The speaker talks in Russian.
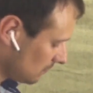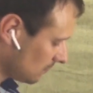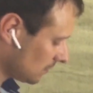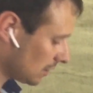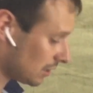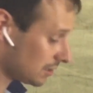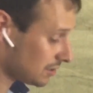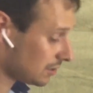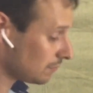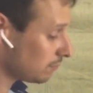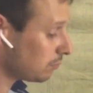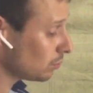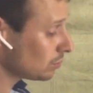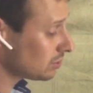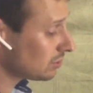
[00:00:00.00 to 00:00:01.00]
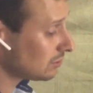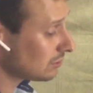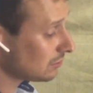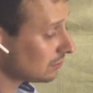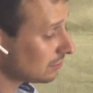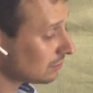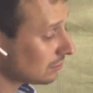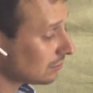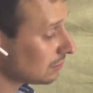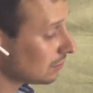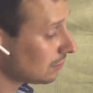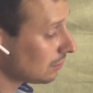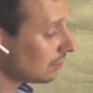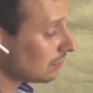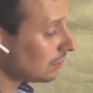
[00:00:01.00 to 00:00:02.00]
Магазин пуст.
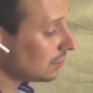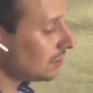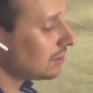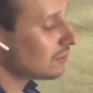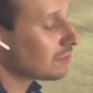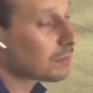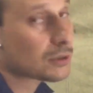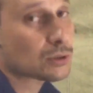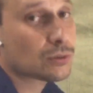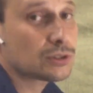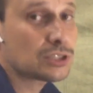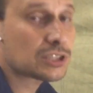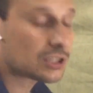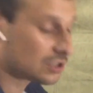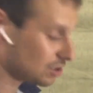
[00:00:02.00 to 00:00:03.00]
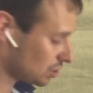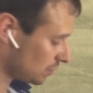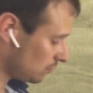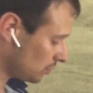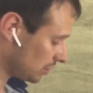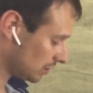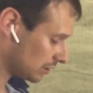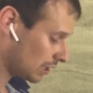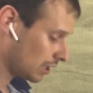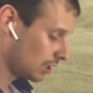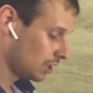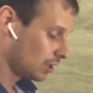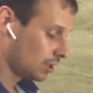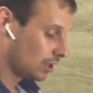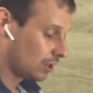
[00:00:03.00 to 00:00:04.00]
И в патроннике ничего нет.
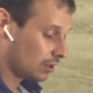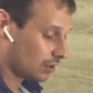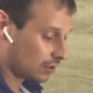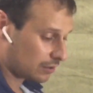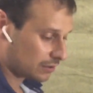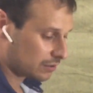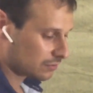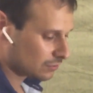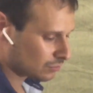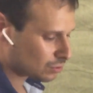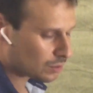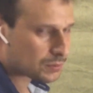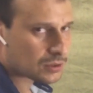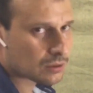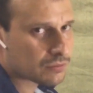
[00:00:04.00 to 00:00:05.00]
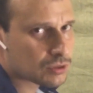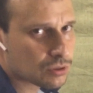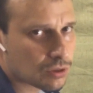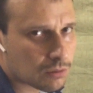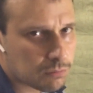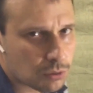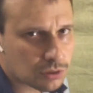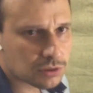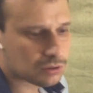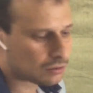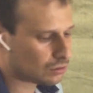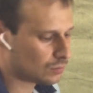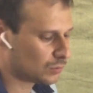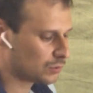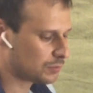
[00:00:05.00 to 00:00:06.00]
А, ну, собственно, все
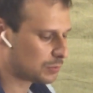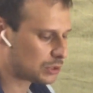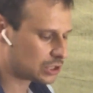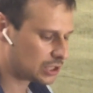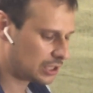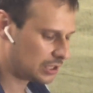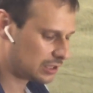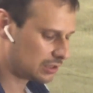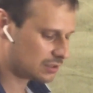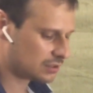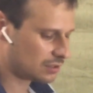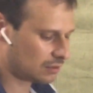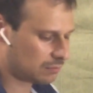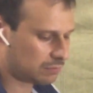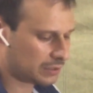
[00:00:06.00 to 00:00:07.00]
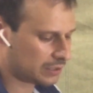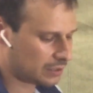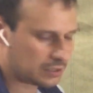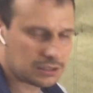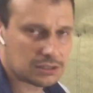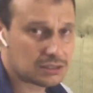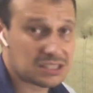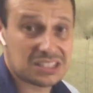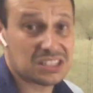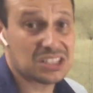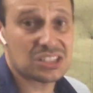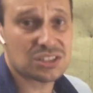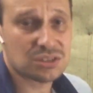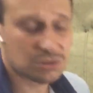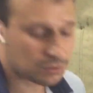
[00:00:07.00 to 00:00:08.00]
работает. Думаю, впечатления от стрельбы, они
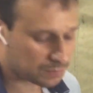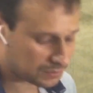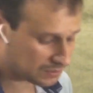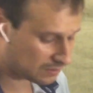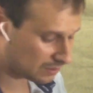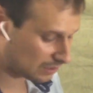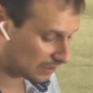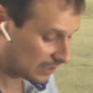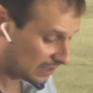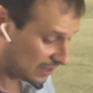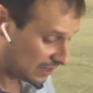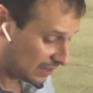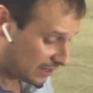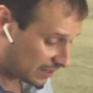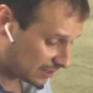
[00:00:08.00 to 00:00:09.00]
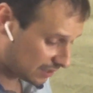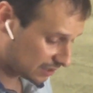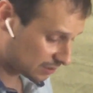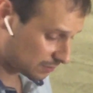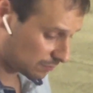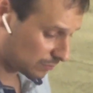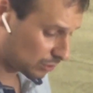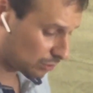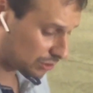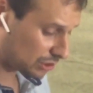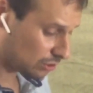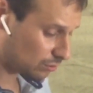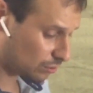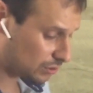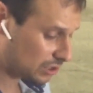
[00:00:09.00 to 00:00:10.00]
такие же, собственно, как от
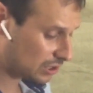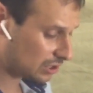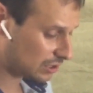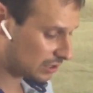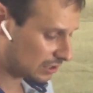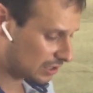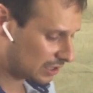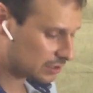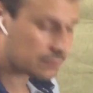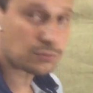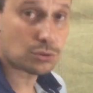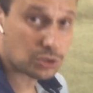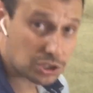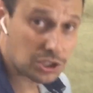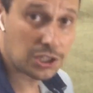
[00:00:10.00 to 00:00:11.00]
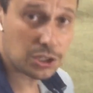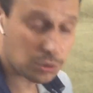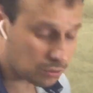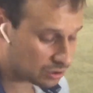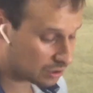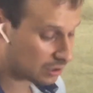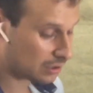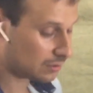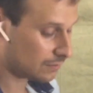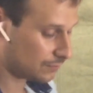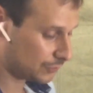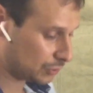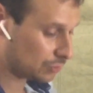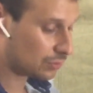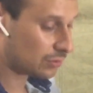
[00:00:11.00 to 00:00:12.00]
многих других агрегатов, то есть серьезные.
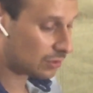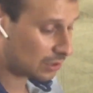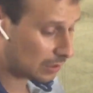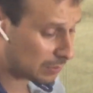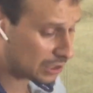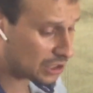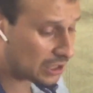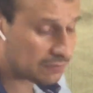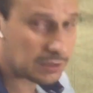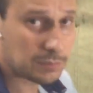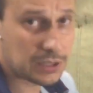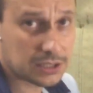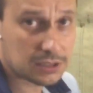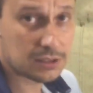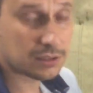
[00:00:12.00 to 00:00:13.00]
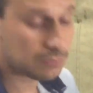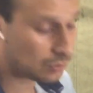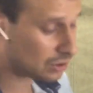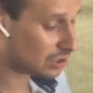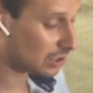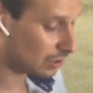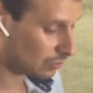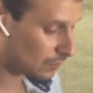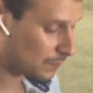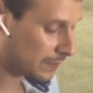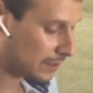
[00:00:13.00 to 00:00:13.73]
Ну, обращая внимание на его цену.